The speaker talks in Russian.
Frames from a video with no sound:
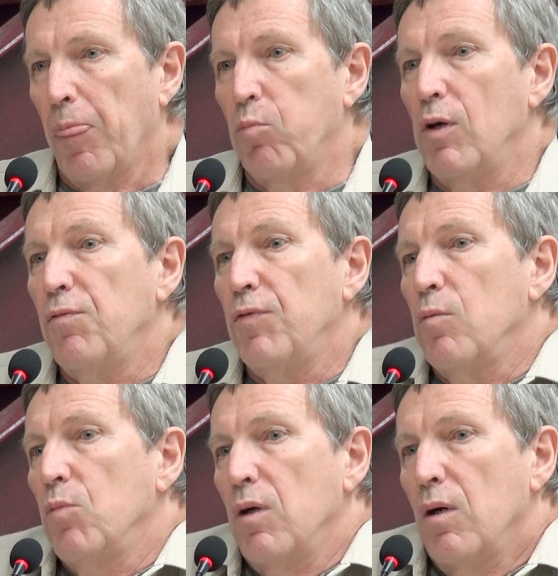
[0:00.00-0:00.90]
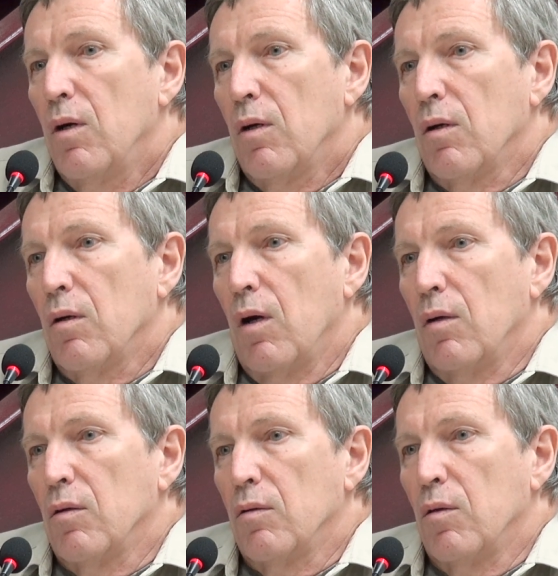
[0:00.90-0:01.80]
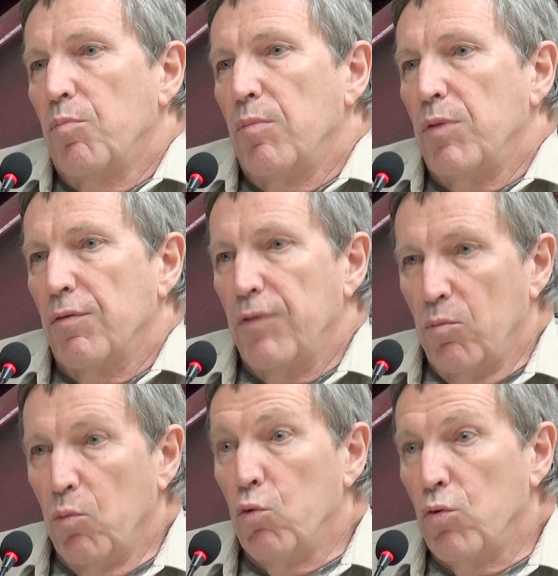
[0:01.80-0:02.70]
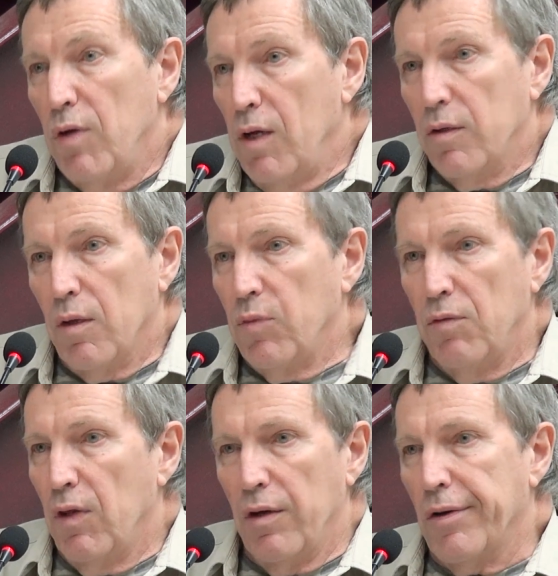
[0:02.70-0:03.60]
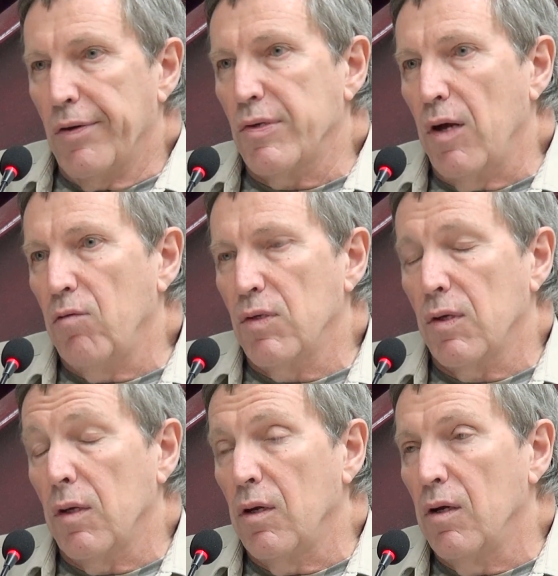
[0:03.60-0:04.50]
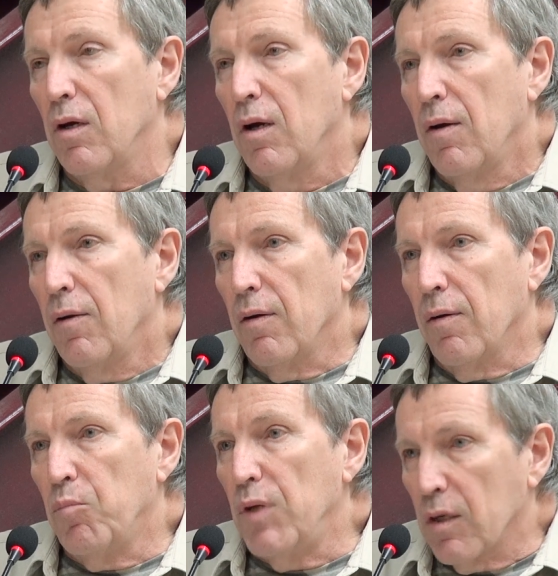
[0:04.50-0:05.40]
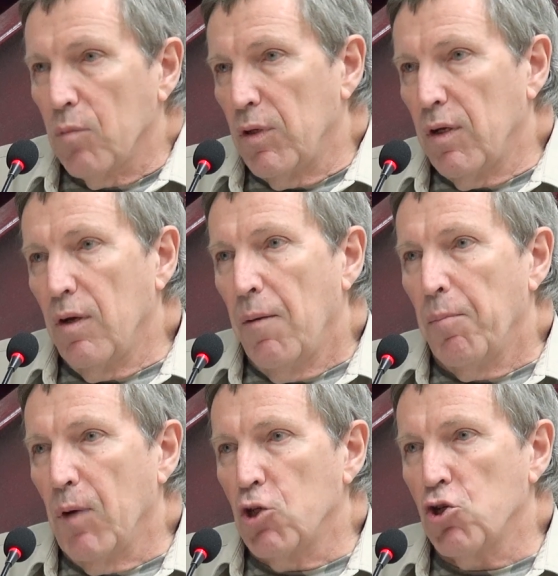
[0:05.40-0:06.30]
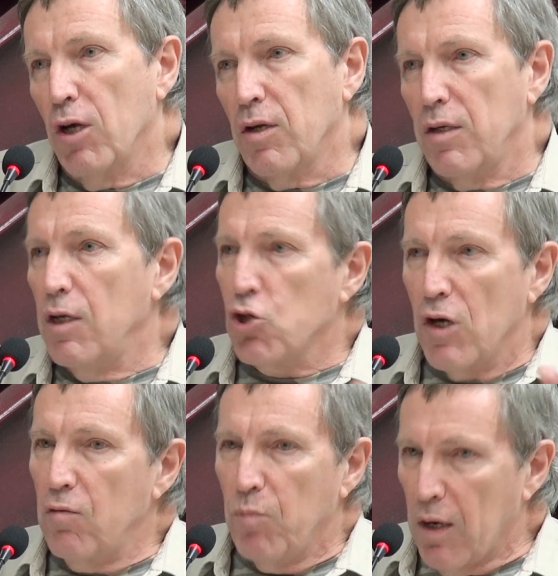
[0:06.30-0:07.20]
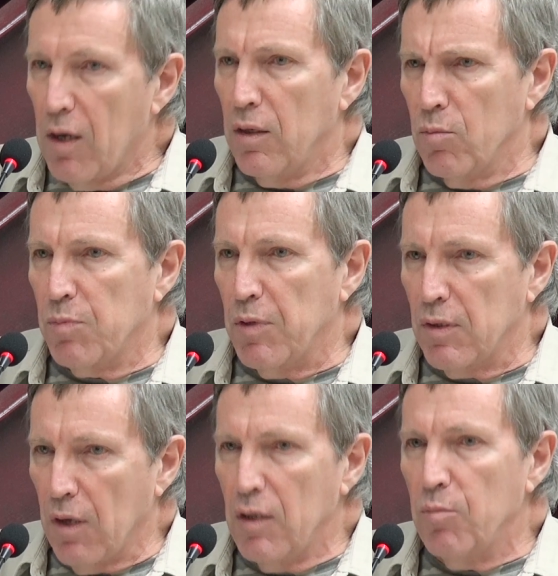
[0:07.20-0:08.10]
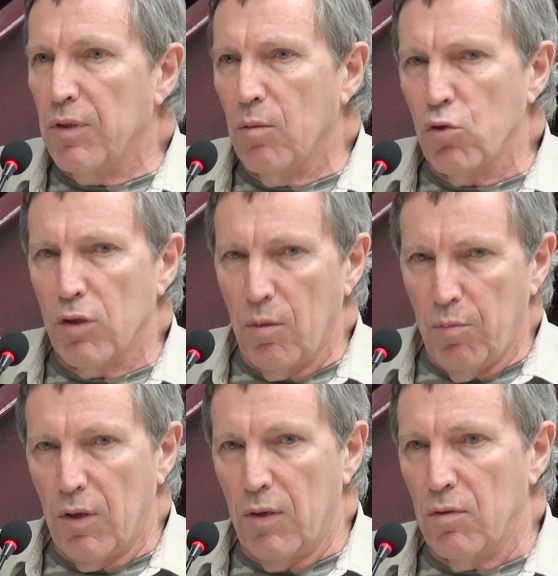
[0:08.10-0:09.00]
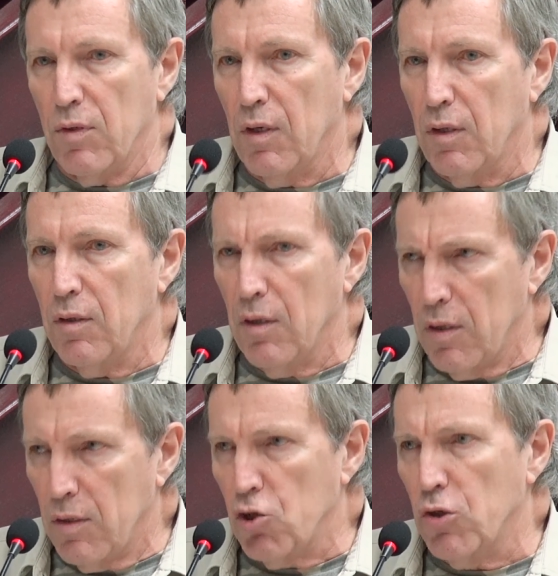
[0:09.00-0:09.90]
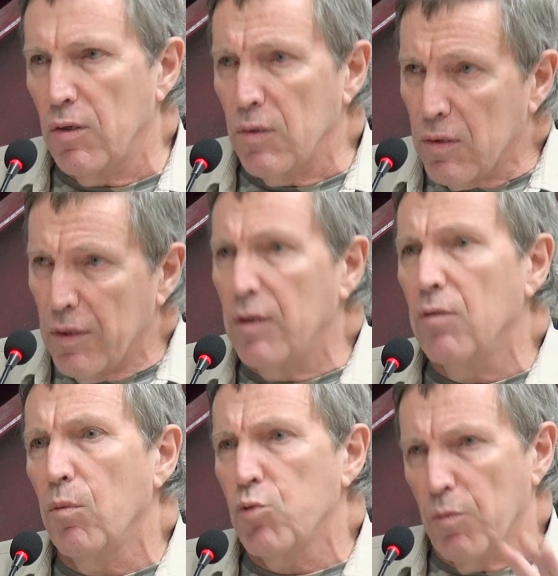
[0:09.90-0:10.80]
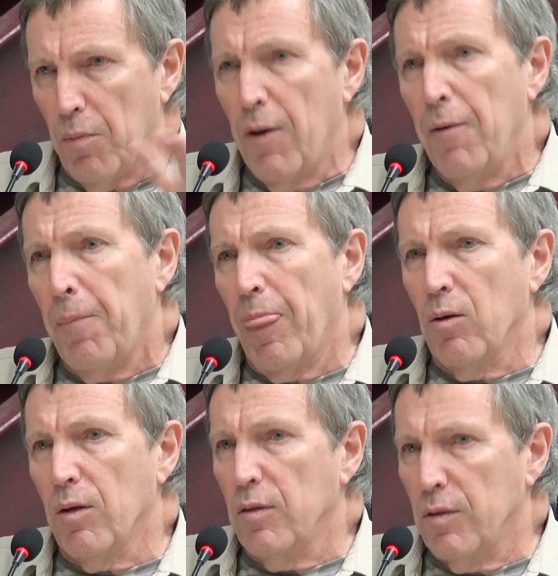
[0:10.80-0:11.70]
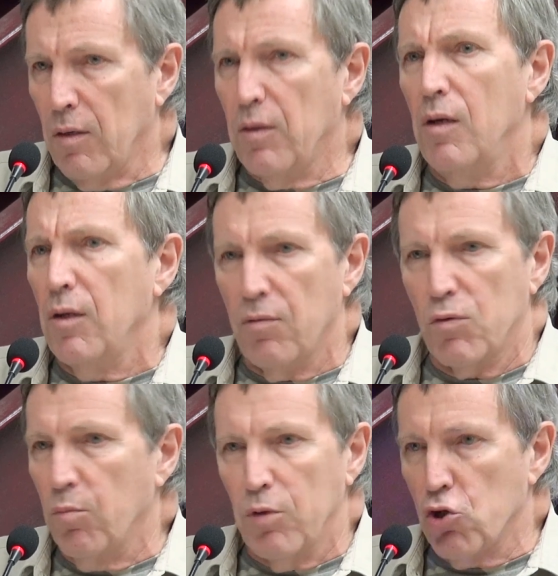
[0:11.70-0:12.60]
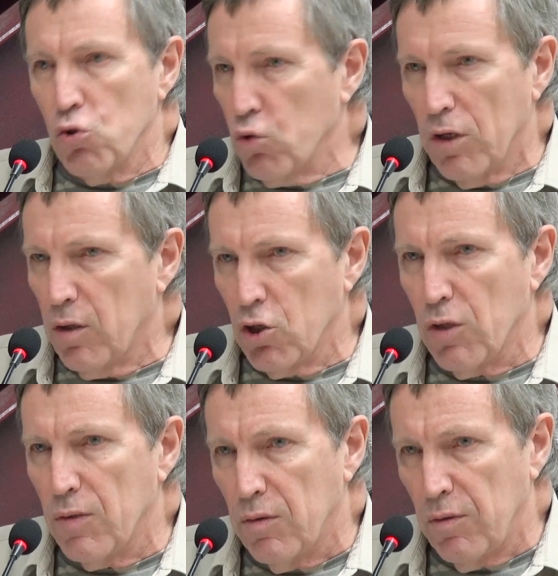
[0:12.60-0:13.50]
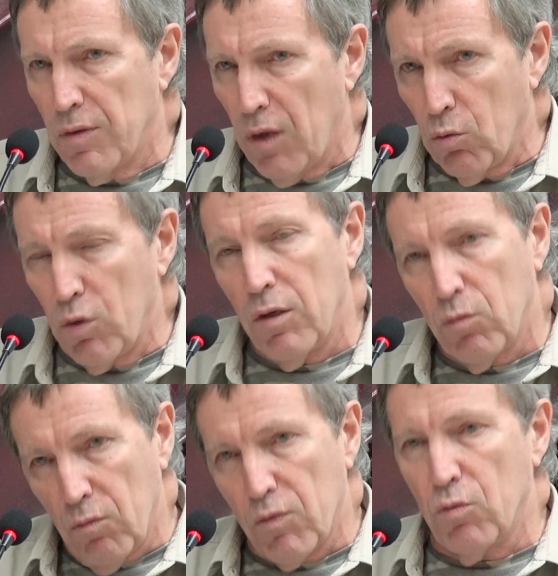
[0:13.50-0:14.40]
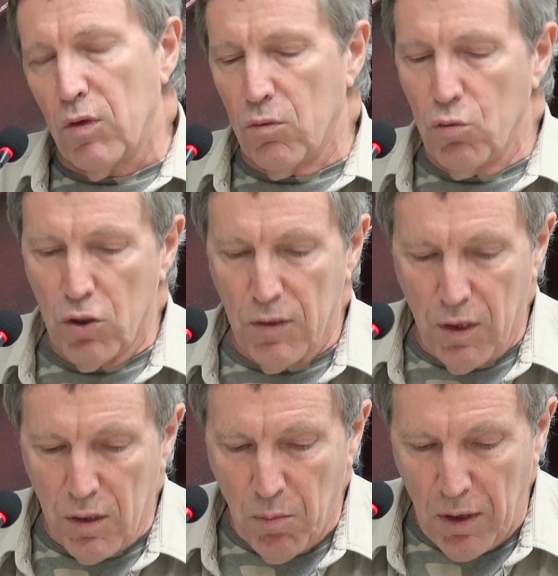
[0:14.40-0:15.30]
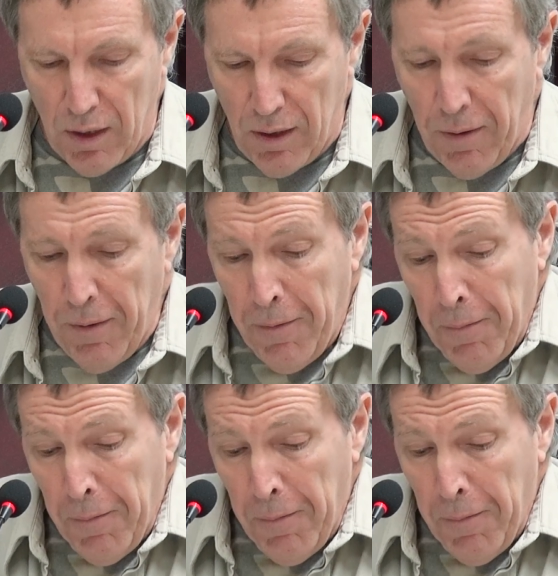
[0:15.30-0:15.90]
Но были фильмы, э, э, например, фильмы Бунюэля, там «Дневная красавица» или э, Бергмана «Молчание». Они лежали в моральном спецкране, потому что там показывались какие-то эротические сцены, в общем, и так далее. Это все было чуждо нашей идеологии, но все-таки с точки зрения морали.